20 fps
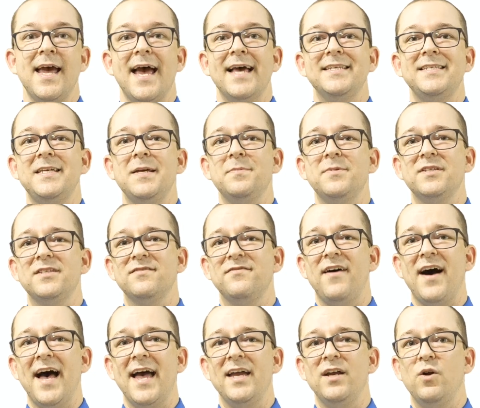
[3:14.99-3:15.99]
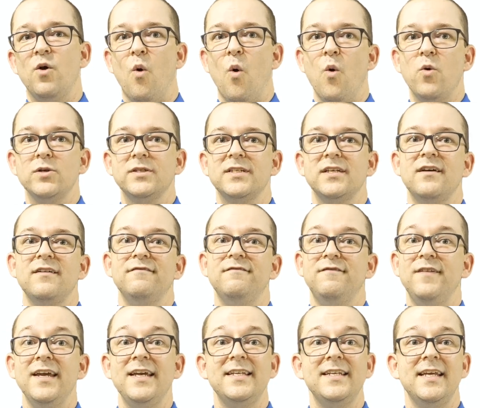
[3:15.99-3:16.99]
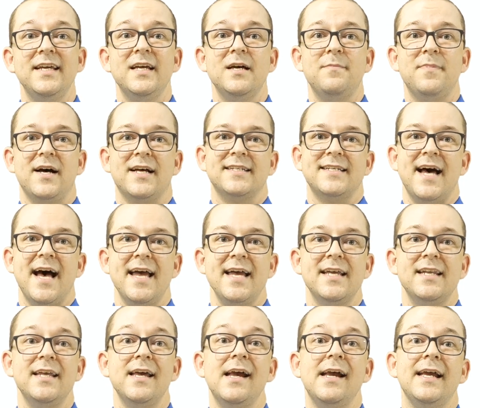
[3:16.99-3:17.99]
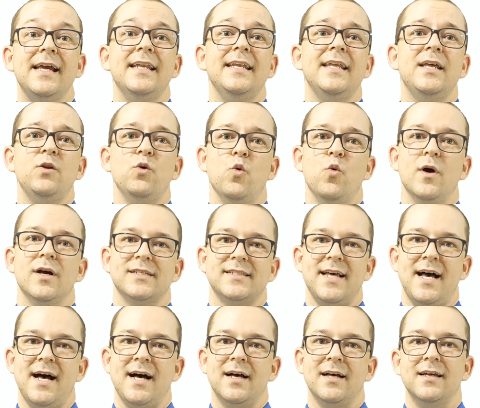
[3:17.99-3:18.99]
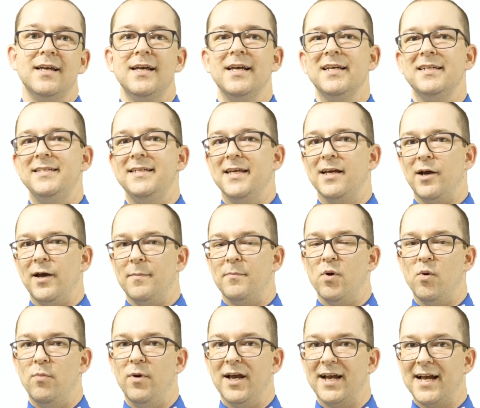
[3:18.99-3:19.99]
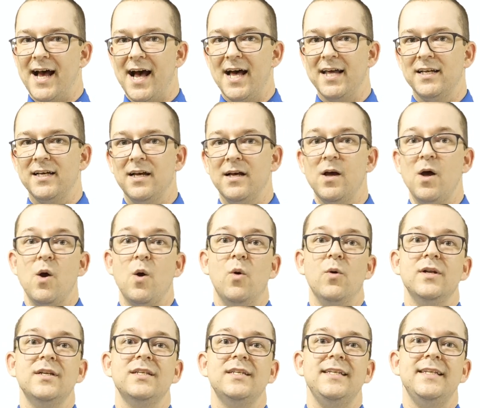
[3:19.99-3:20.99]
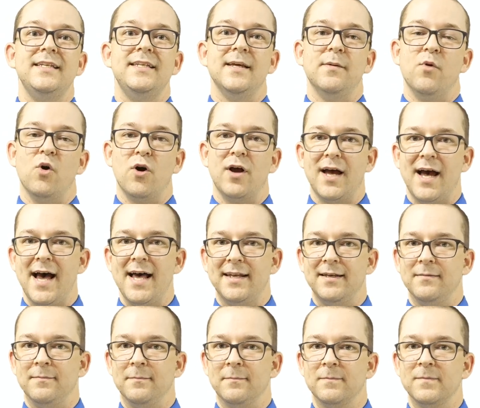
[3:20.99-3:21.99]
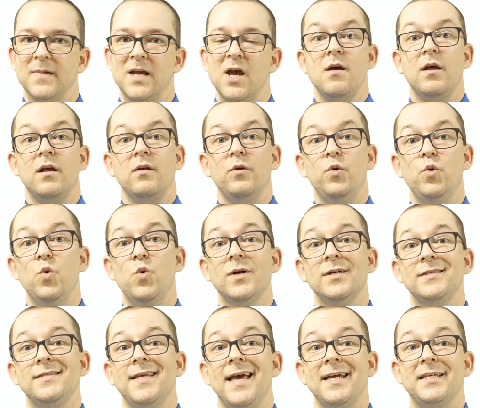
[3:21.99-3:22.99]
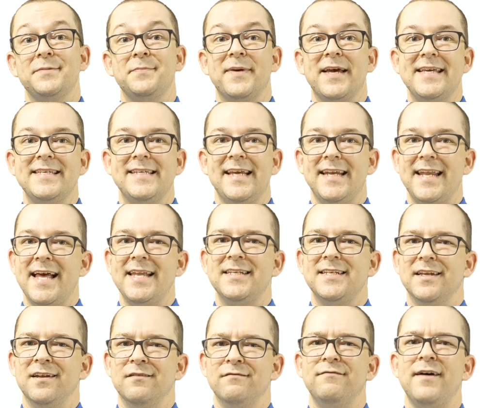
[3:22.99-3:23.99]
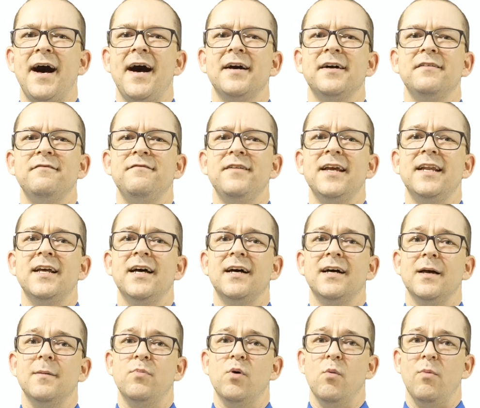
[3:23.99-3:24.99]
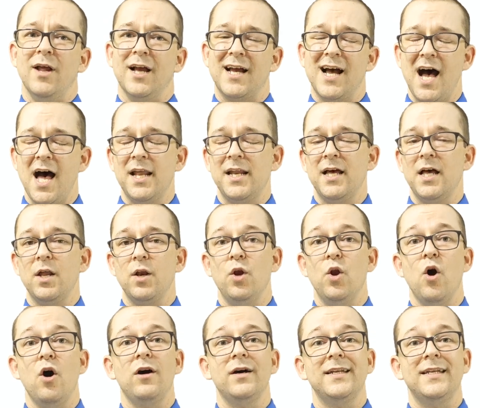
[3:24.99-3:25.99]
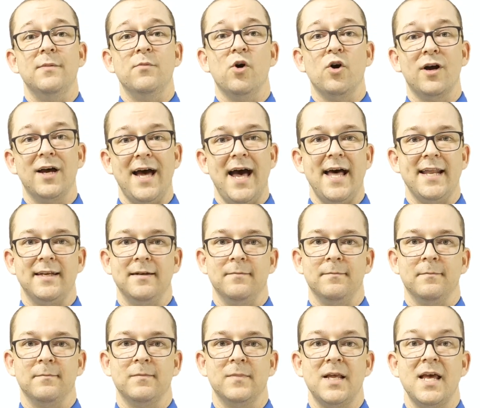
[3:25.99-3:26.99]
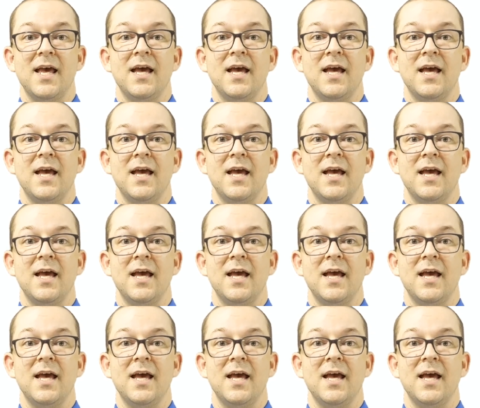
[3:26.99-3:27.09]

Es gibt zwei große wichtige Parteien in den USA, die Republikaner und die Demokraten. Nur sechs Präsidenten waren weder Republikaner noch Demokraten.